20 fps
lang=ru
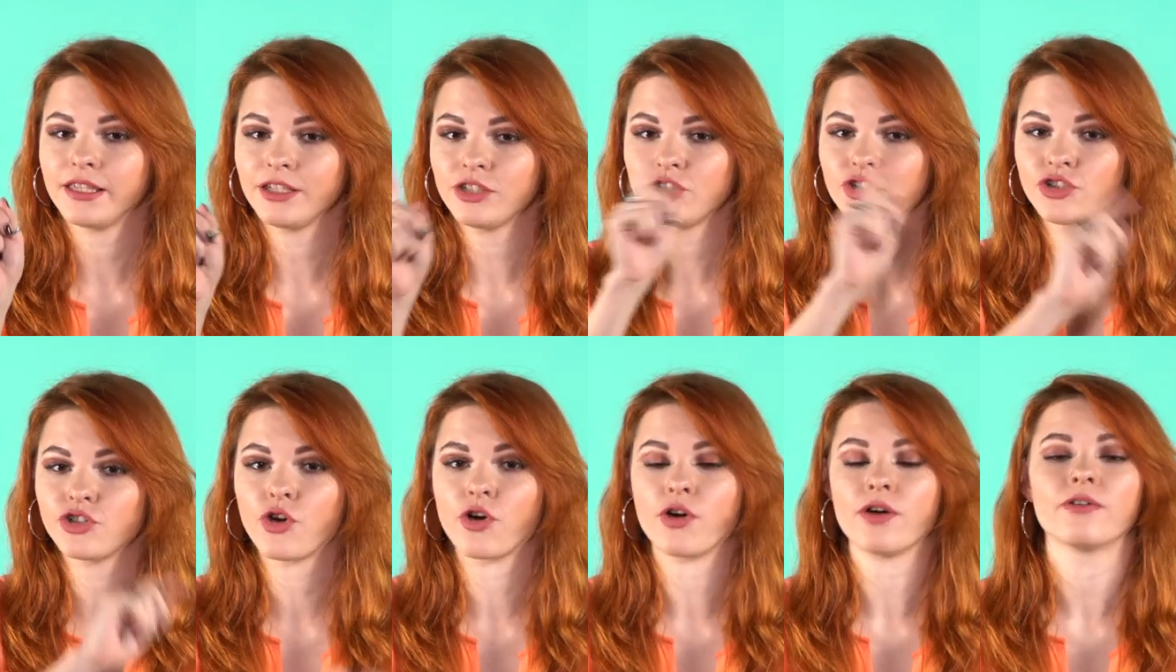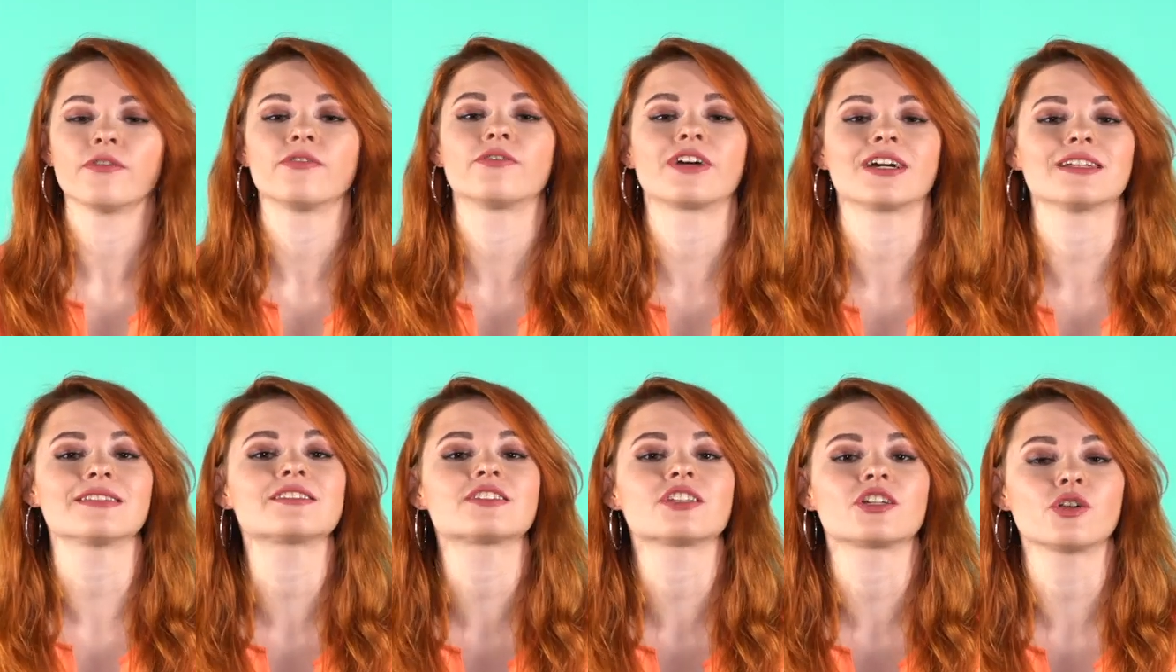И еще, в
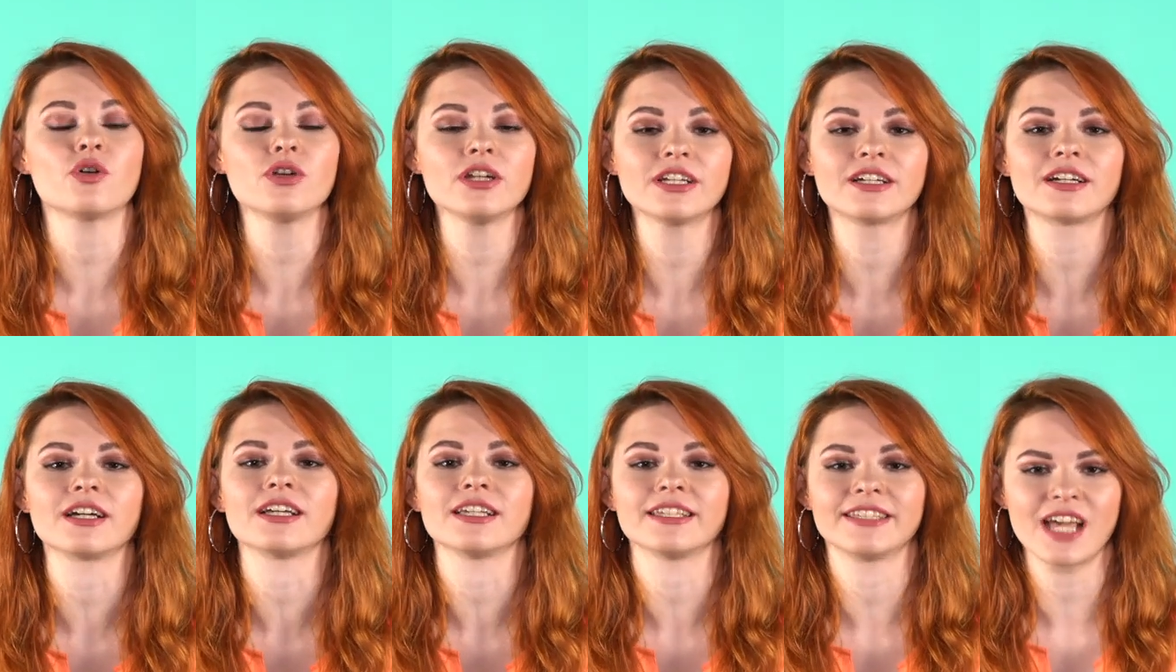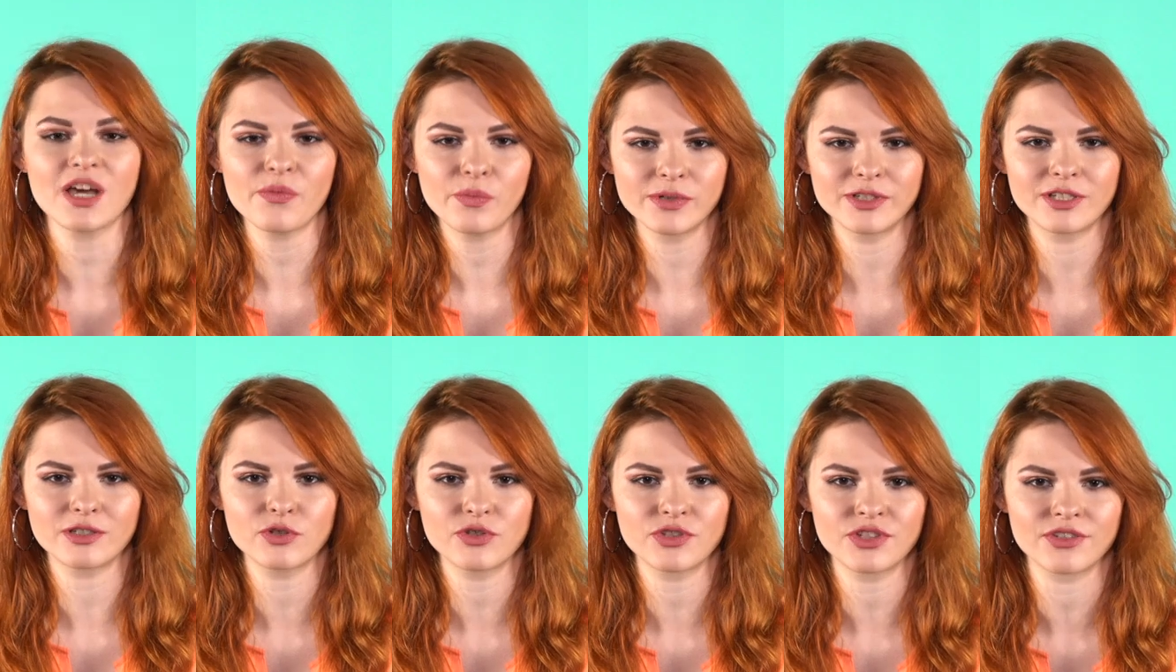конце ролика я
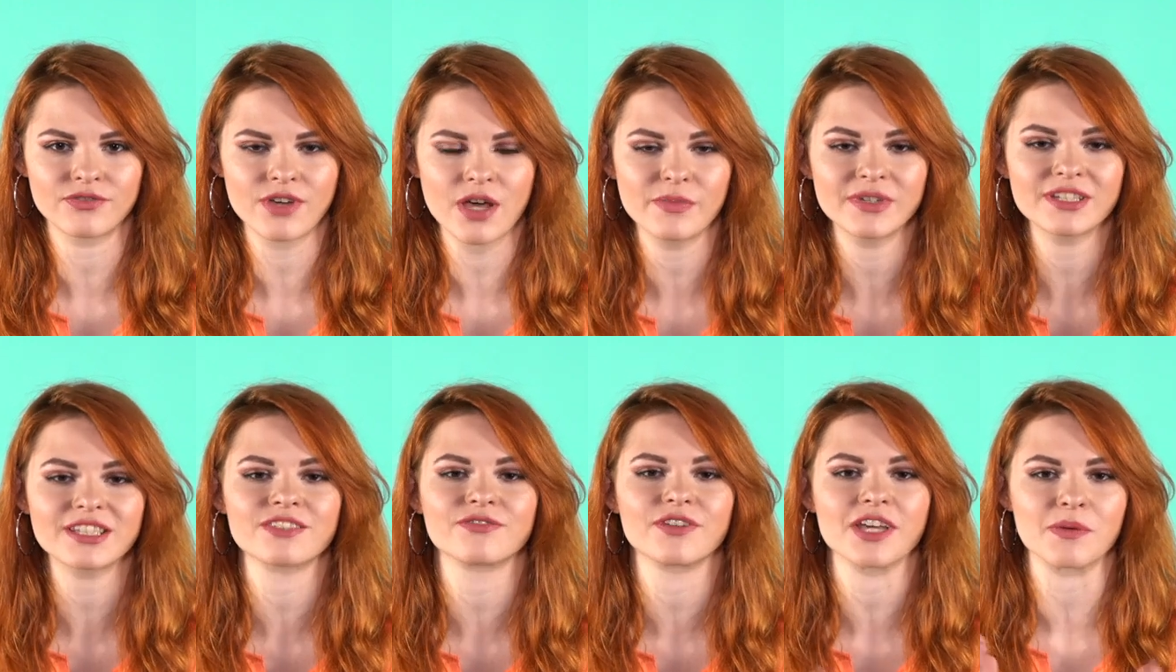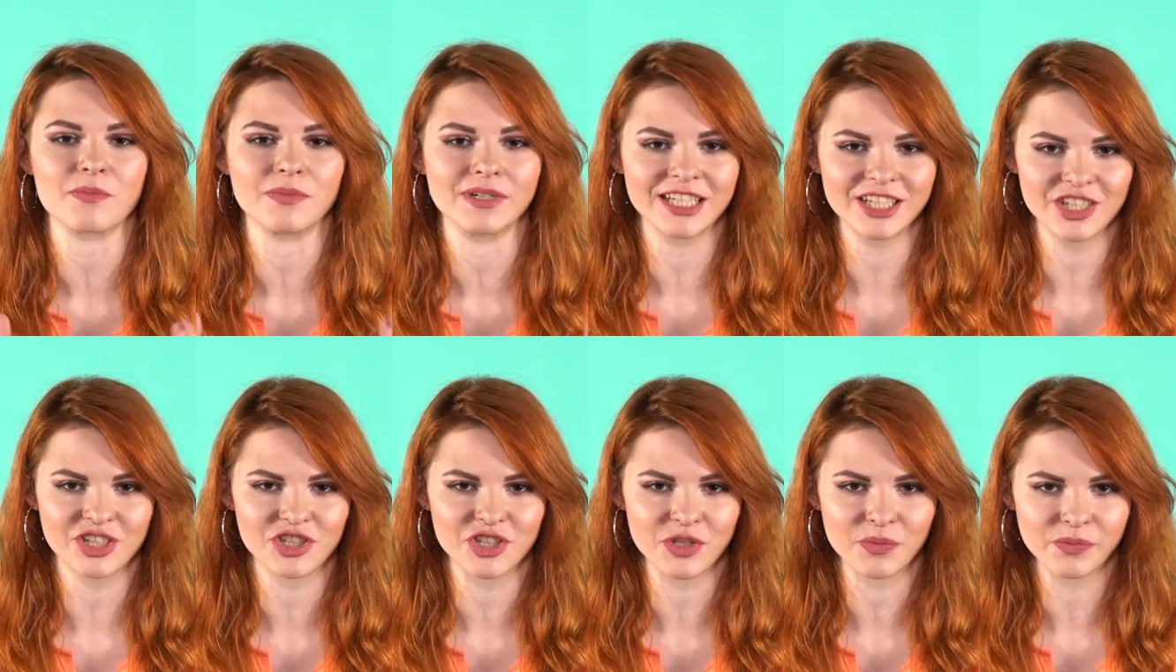поделюсь с вами своим
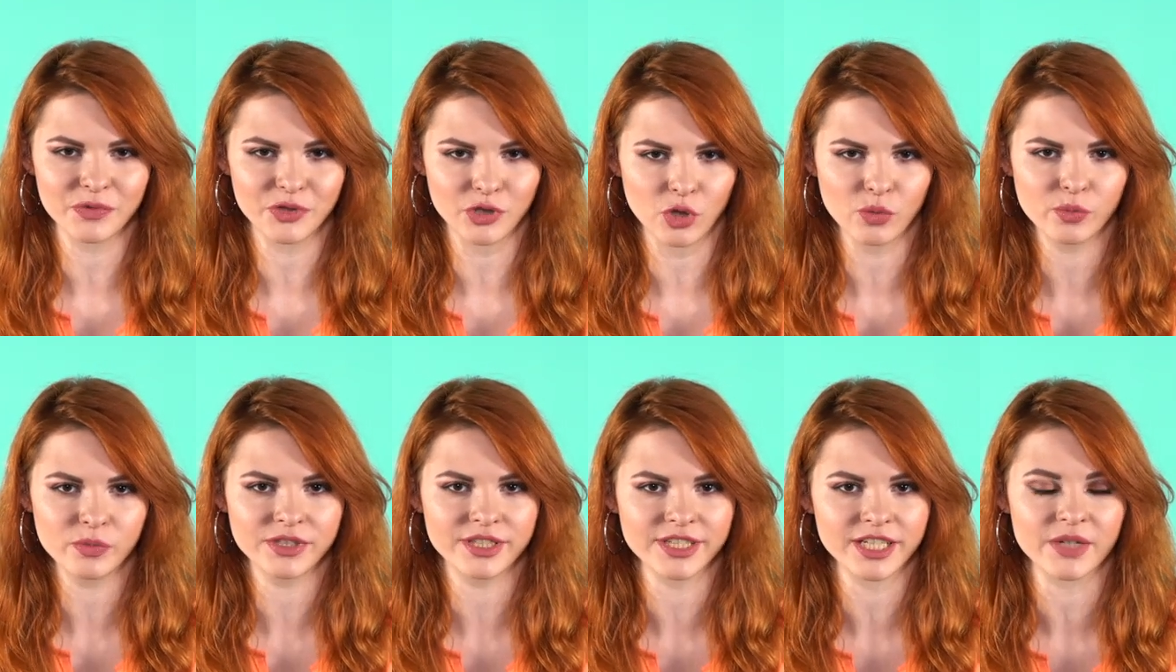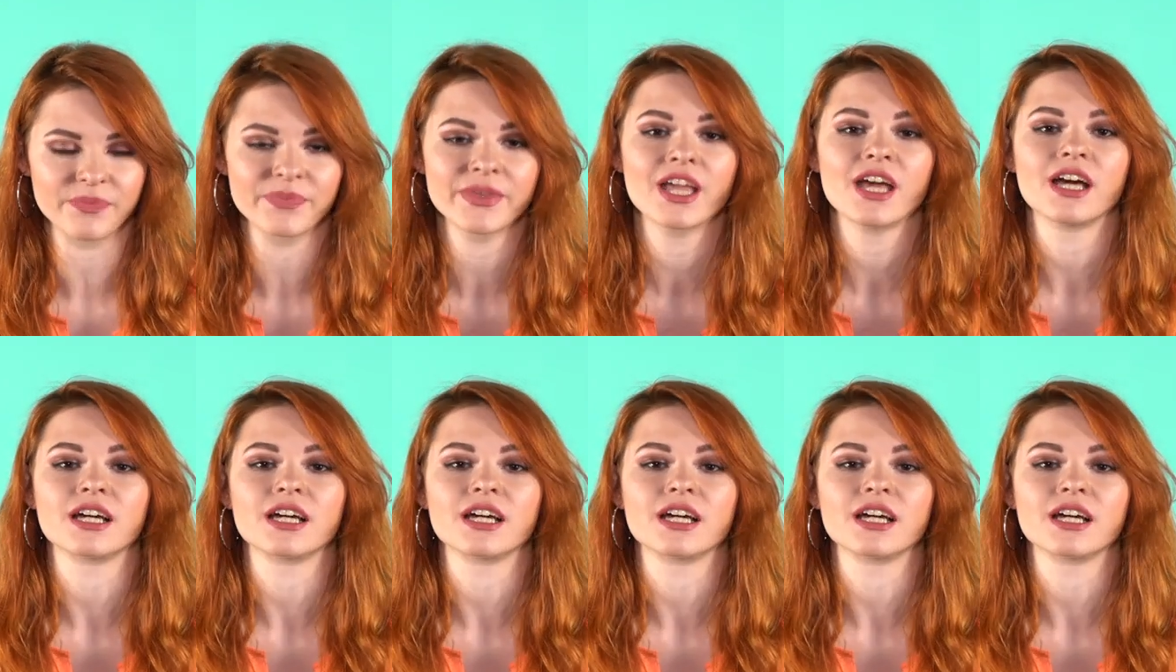личным топ-3.